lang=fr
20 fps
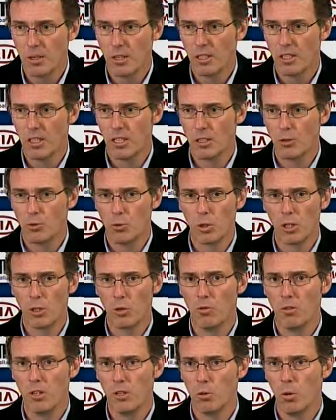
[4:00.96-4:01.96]
mais qui est nourri
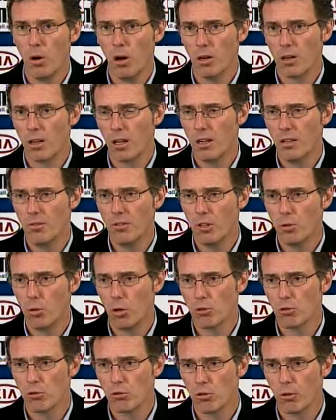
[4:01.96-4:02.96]
de victoires. Quand les
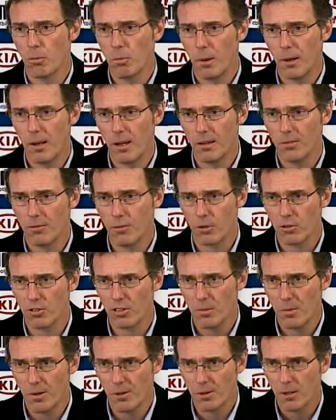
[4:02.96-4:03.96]
victoires ne sont pas là,
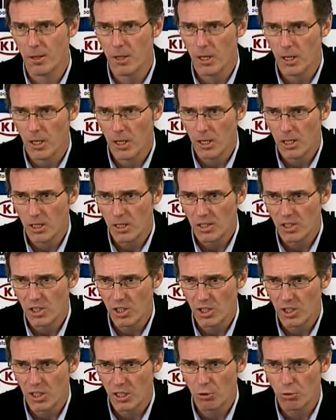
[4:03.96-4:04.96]
forcément,
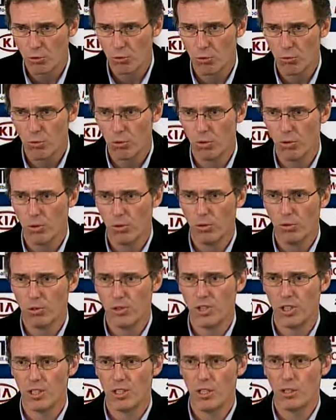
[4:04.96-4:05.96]
tu es déçu,
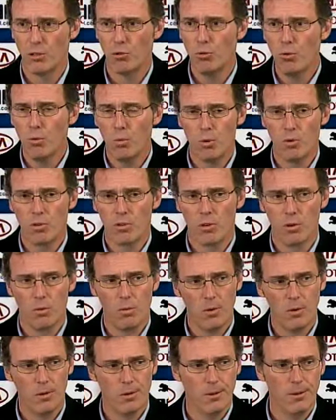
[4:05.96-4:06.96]
tu es déçu, puisque
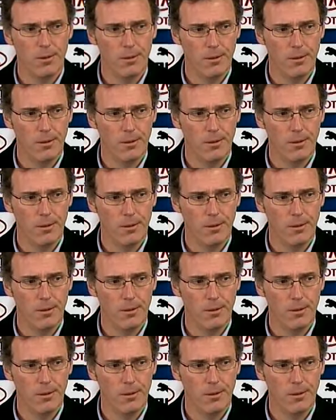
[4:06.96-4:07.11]
bon,